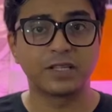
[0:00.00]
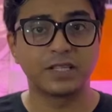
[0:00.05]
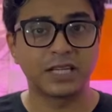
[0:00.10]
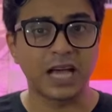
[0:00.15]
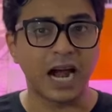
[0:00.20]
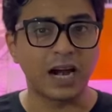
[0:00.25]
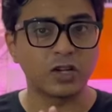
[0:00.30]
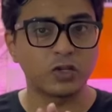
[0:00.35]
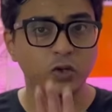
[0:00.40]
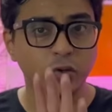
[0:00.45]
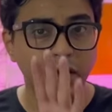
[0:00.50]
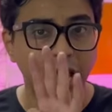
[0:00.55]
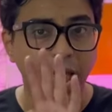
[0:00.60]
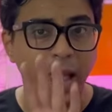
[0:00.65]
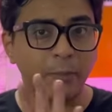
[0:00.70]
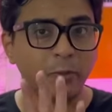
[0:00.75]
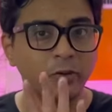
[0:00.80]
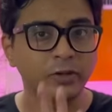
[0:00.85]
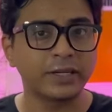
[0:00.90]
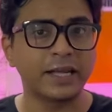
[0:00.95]
চারজন
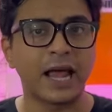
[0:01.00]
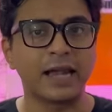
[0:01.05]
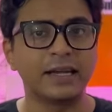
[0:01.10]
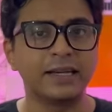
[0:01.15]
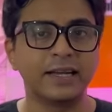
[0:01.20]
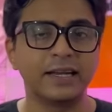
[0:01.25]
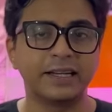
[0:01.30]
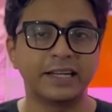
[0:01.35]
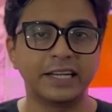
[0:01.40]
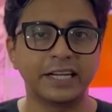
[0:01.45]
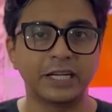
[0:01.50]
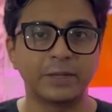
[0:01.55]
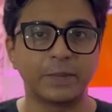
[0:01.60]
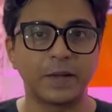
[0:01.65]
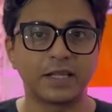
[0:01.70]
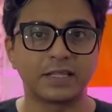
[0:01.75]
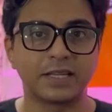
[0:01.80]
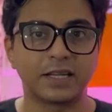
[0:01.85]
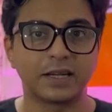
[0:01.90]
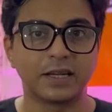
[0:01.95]
এমন ক্যান্ডিডেট টিকিট
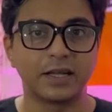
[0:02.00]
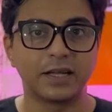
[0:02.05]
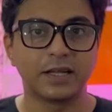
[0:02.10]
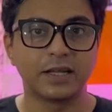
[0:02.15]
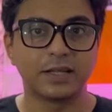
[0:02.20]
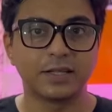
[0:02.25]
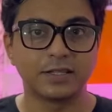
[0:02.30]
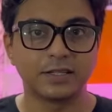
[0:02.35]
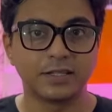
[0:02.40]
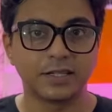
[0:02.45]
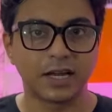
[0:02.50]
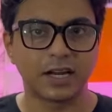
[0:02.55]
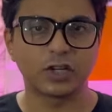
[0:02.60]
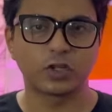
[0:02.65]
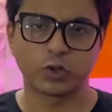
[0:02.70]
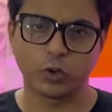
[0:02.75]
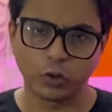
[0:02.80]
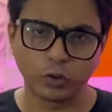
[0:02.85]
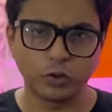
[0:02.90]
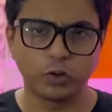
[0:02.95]
পেয়েছেন যারা
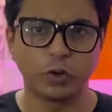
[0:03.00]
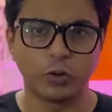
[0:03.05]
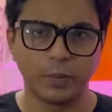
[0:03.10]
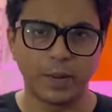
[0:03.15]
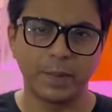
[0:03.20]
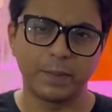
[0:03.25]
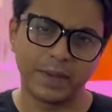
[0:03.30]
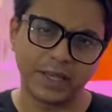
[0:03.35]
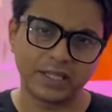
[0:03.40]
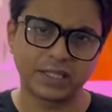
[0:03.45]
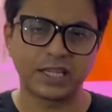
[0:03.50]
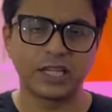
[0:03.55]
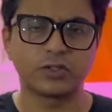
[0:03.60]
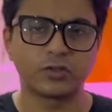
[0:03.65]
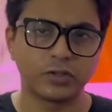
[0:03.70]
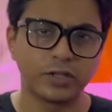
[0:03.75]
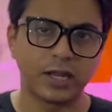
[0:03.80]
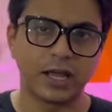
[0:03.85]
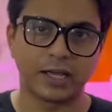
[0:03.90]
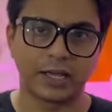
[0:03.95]
সদ্য বা বেশ
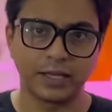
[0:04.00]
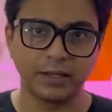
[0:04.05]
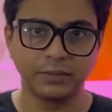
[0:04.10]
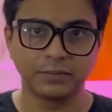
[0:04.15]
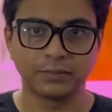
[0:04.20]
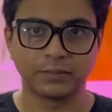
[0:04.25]
কিছুদিন আগে